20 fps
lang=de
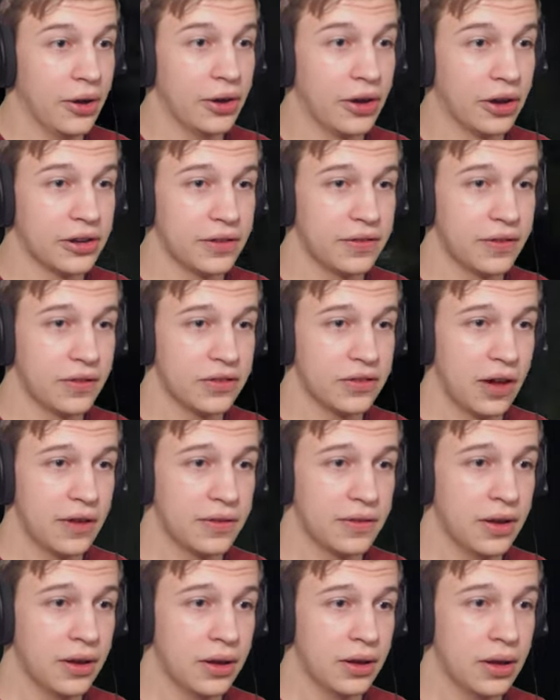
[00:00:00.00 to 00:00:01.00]
Oh Gott, ist das
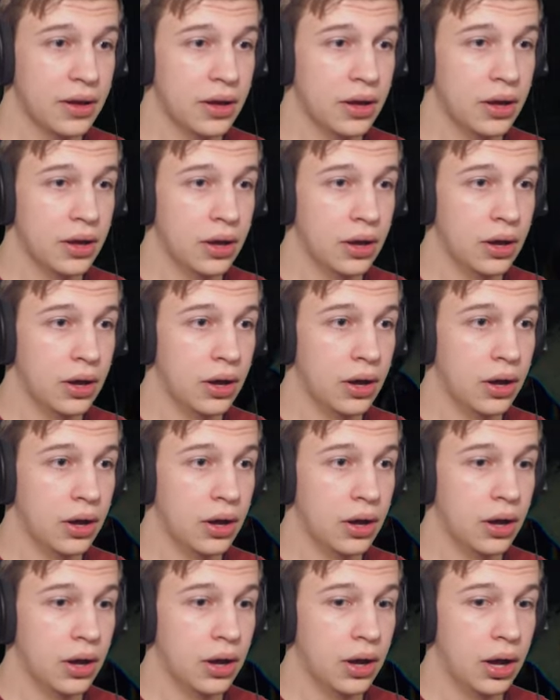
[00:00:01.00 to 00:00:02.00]
scheiße.
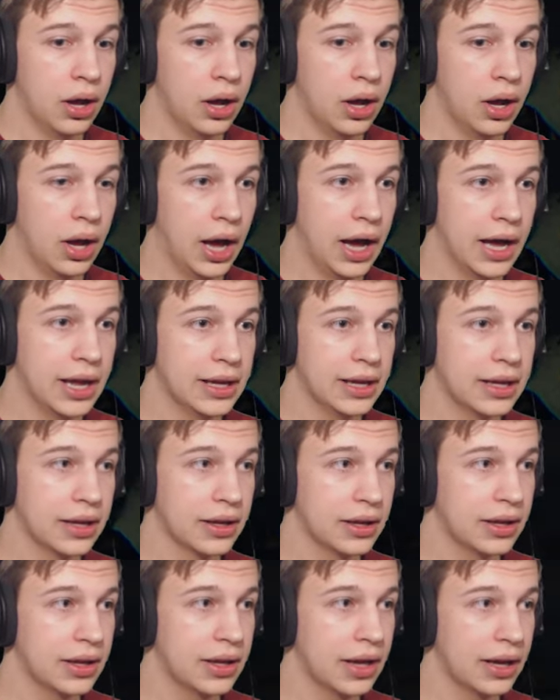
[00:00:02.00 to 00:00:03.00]

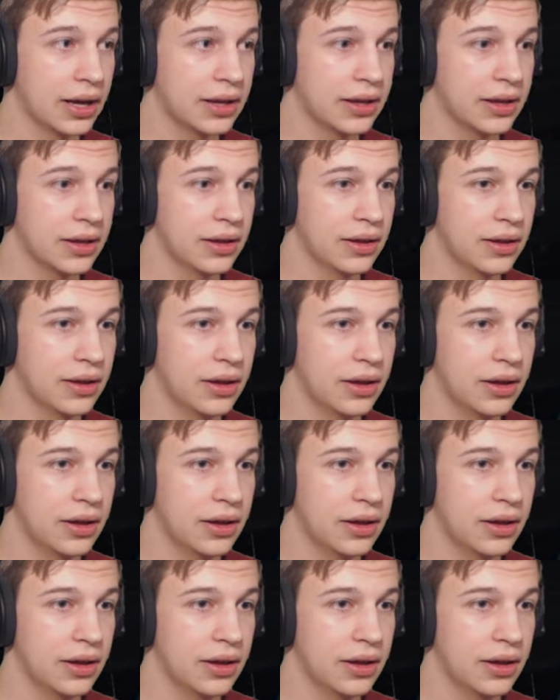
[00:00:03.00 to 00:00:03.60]
Heilige Kacke.